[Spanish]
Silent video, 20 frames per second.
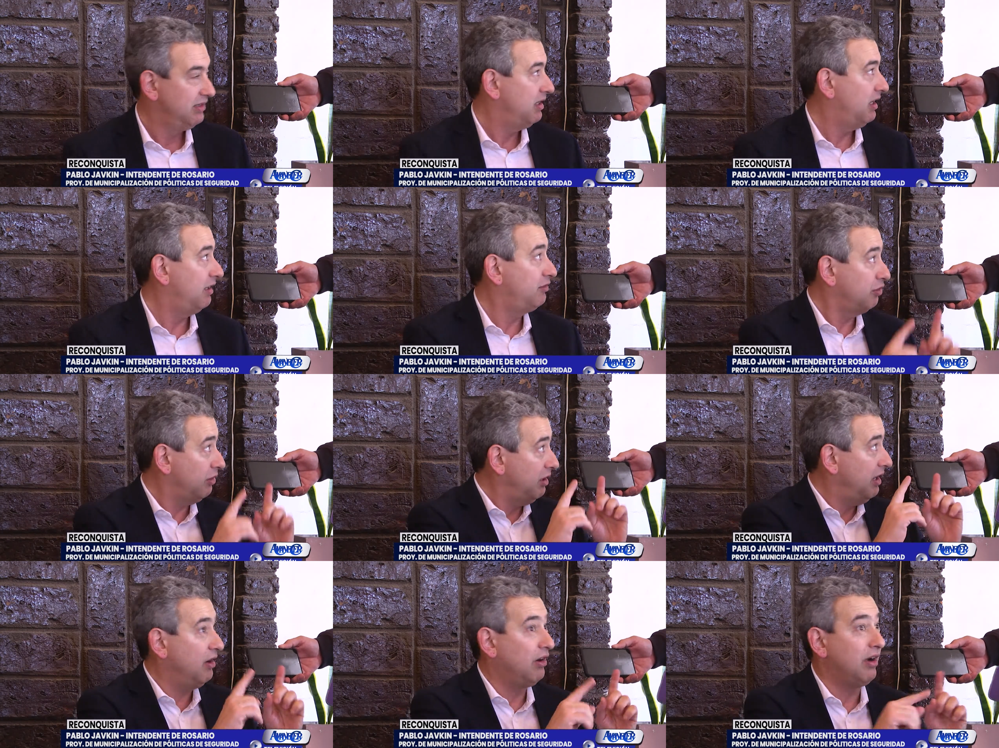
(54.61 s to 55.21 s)

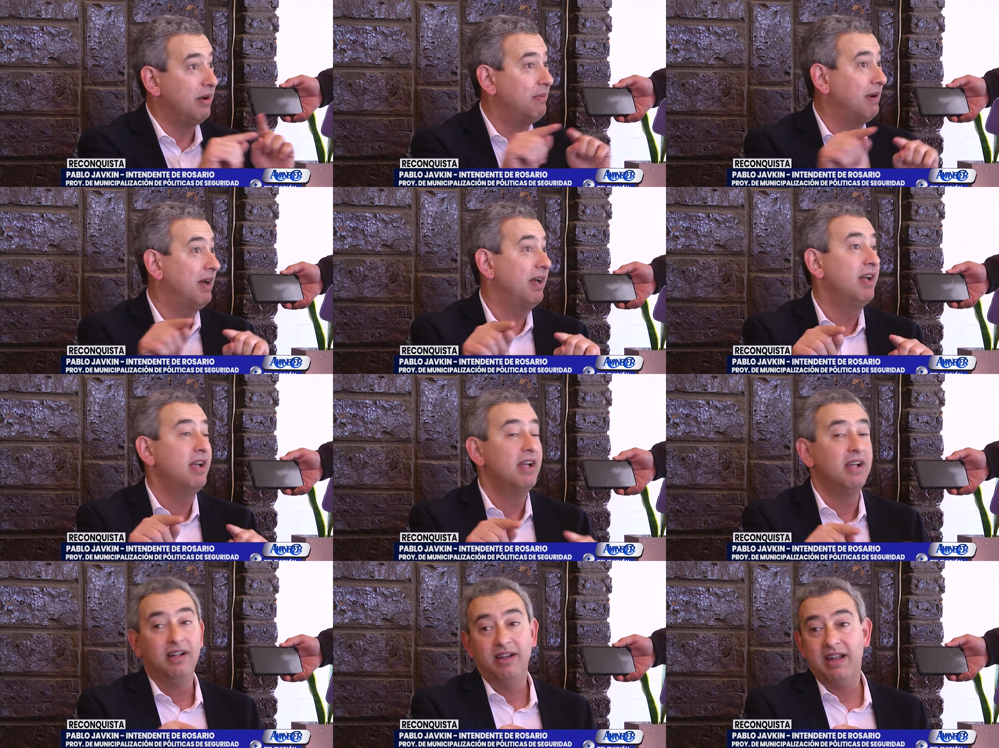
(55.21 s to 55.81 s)
Eso es lo que pasa.
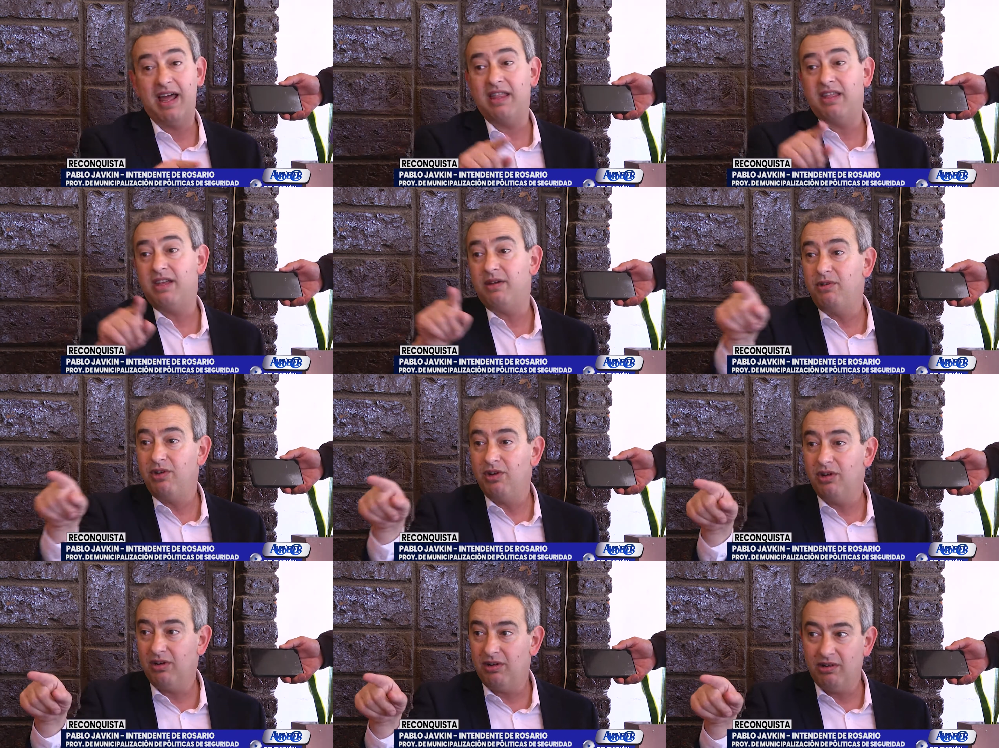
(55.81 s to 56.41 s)
Nadie
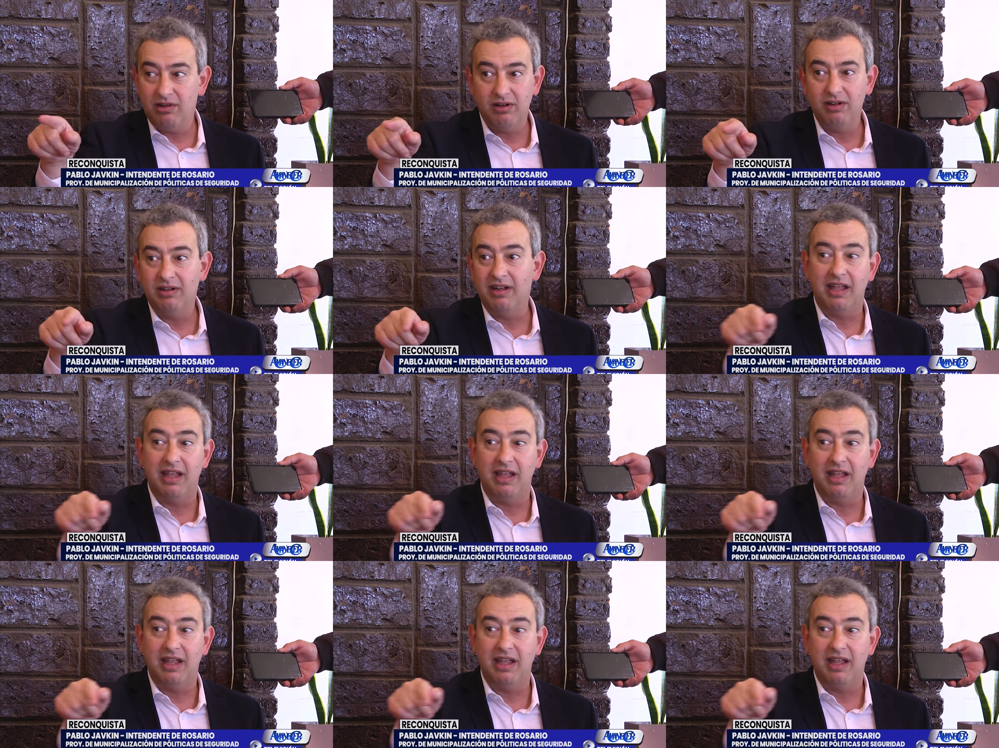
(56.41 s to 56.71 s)
vio,